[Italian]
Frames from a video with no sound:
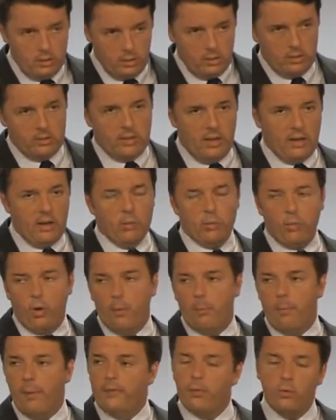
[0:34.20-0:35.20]

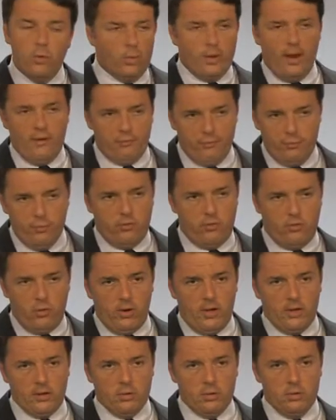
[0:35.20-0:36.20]
dell'Europa non ha
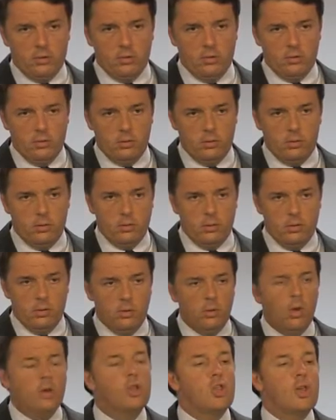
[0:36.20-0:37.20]
funzionato.
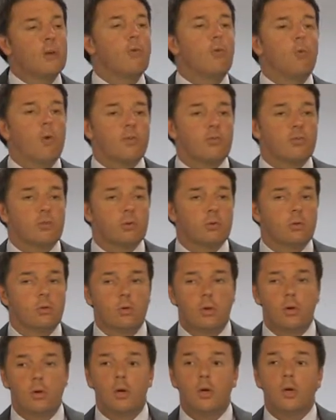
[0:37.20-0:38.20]
Noi diciamo questo.
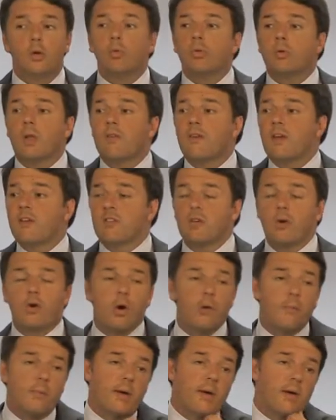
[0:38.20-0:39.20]
Tuttavia,
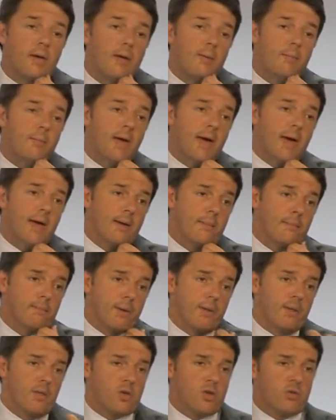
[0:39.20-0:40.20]
siccome i miei
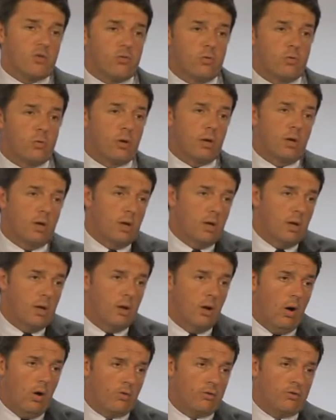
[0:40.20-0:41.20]
predecessori, i
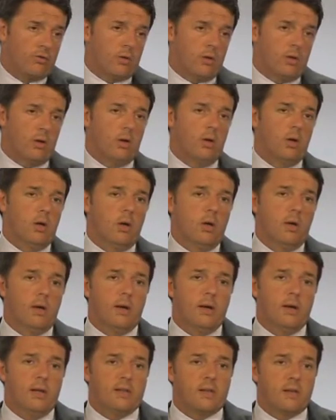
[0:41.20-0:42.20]
nostri
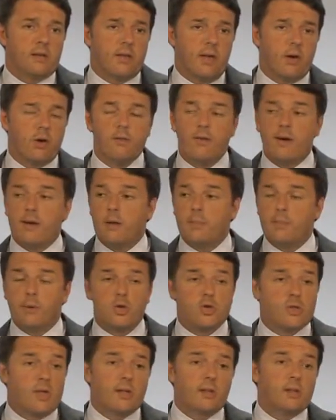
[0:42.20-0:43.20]
leader dei governi
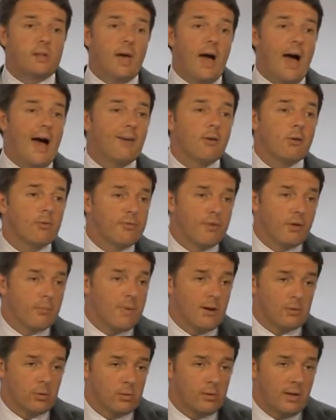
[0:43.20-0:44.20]
precedenti, hanno
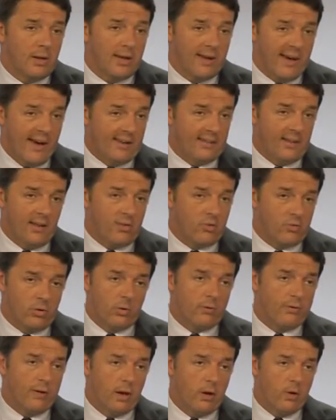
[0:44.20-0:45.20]
firmato delle carte che
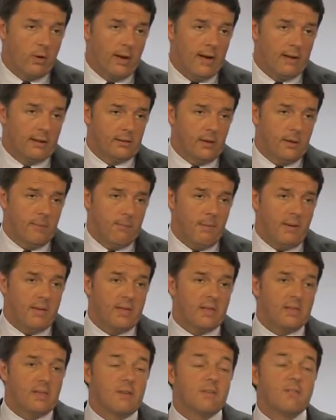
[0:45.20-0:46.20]
sono vincolanti e
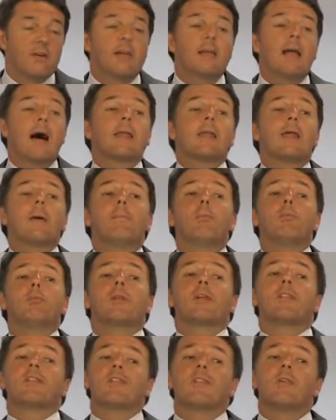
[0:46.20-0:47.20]
impegnative, la
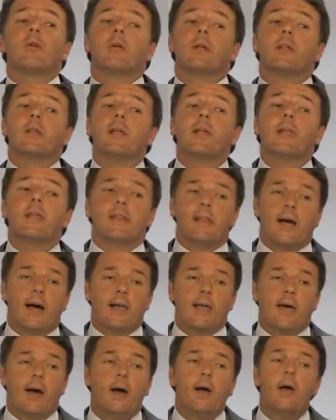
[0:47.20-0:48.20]
reputazione
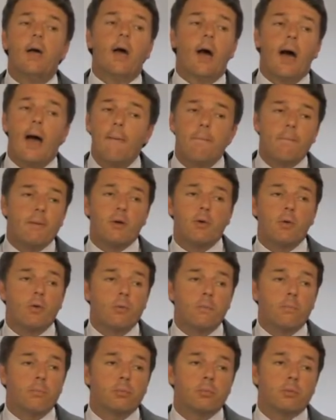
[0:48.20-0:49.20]
dell'Italia è per noi
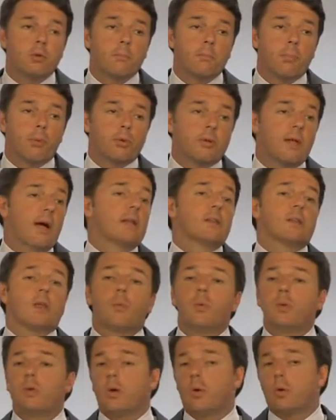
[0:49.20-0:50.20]
un punto importante.
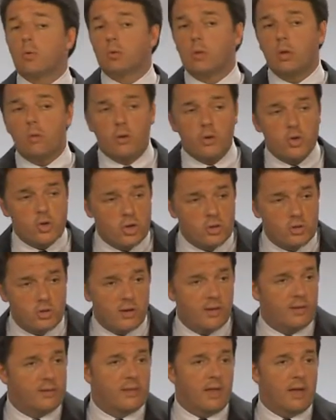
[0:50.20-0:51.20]
Quindi continua a
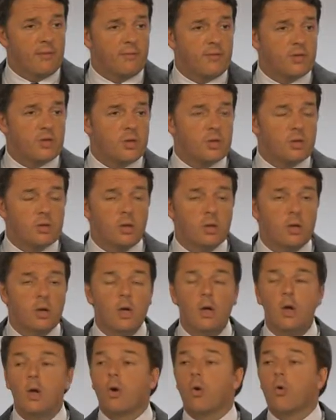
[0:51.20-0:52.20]
scendere il deficit,
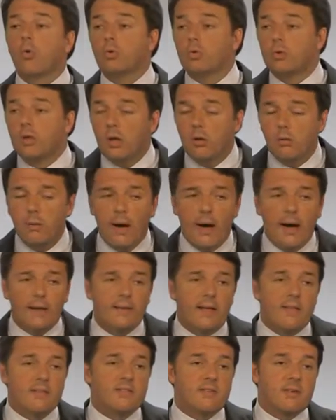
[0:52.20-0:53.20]
continua ad
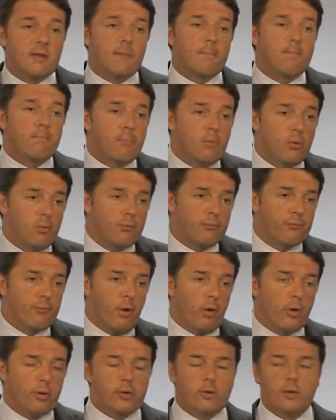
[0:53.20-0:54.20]
essere più
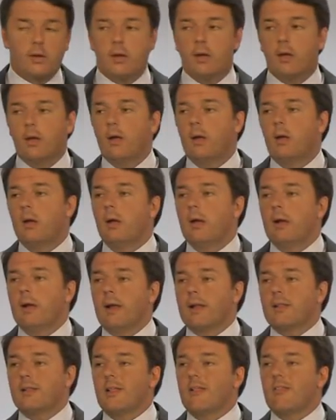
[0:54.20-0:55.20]
forte
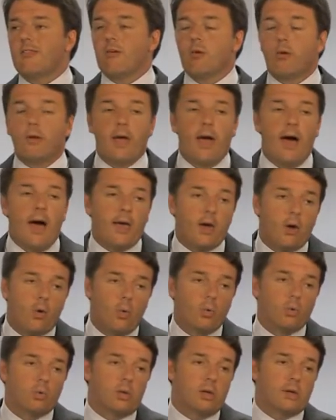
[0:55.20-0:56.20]
l'attenzione ai
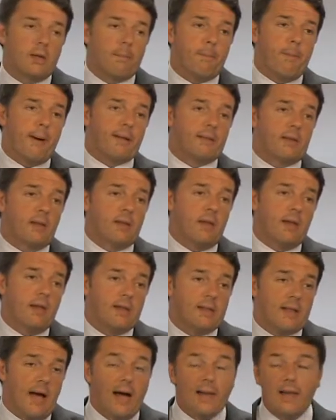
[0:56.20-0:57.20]
conti da parte
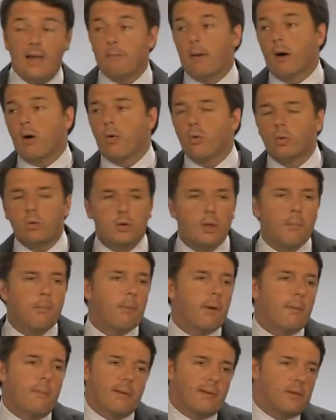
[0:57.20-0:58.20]
dell'Italia, ma
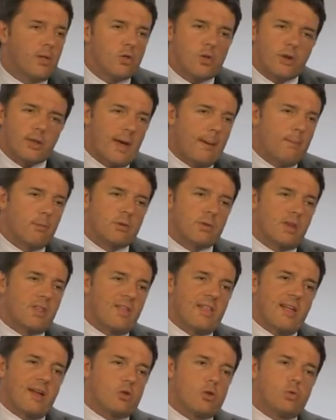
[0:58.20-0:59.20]
contemporaneamente cerchiamo di
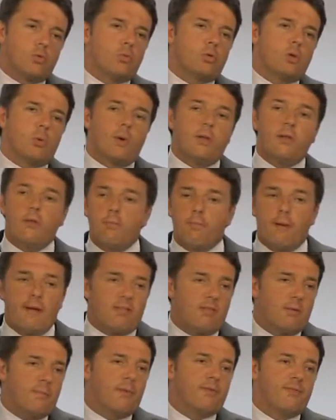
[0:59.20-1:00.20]
ritagliarci tutti quegli
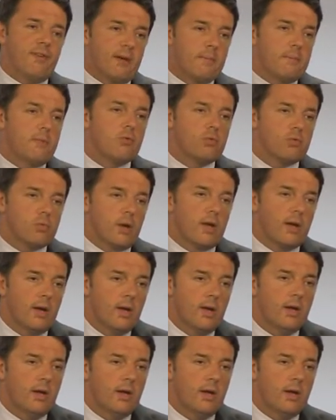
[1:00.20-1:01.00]
spazi per fare misure